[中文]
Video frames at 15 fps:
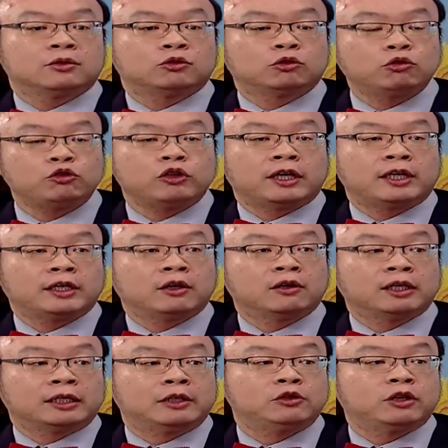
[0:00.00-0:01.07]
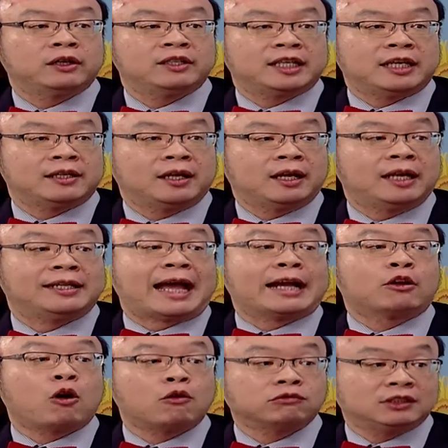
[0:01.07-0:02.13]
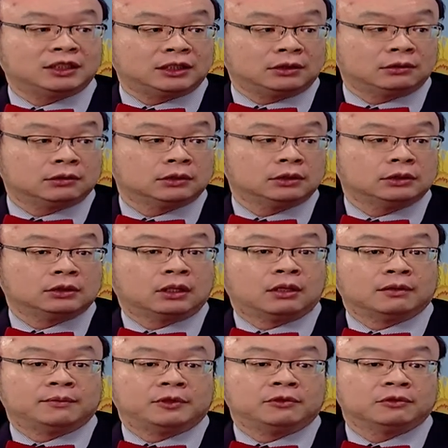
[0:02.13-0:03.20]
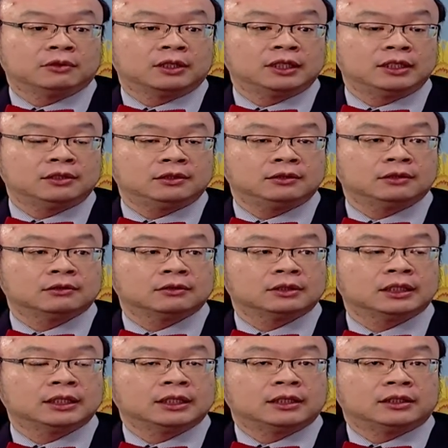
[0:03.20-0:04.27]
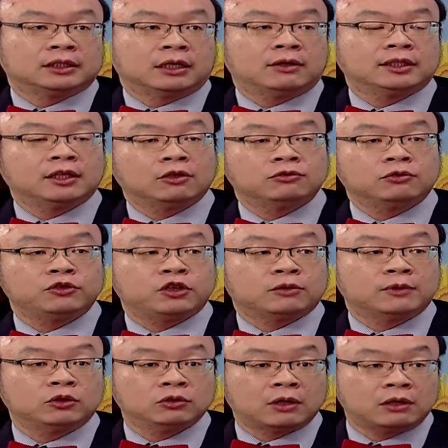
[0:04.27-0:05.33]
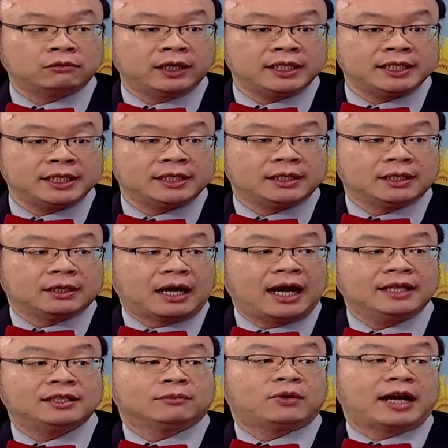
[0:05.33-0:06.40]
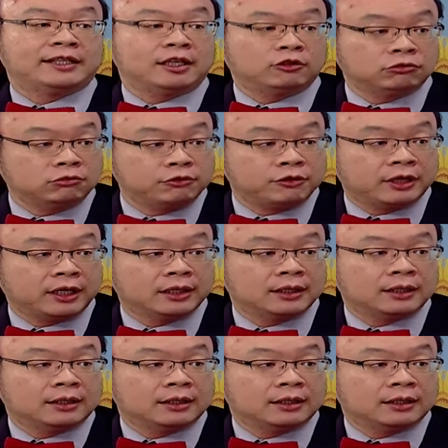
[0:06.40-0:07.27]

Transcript: 出血了以后，可能就会显得很难控制。嗯哼。哦。比如说，医师就说，消化道出血，我们做完胃镜啊，怎么还在出血？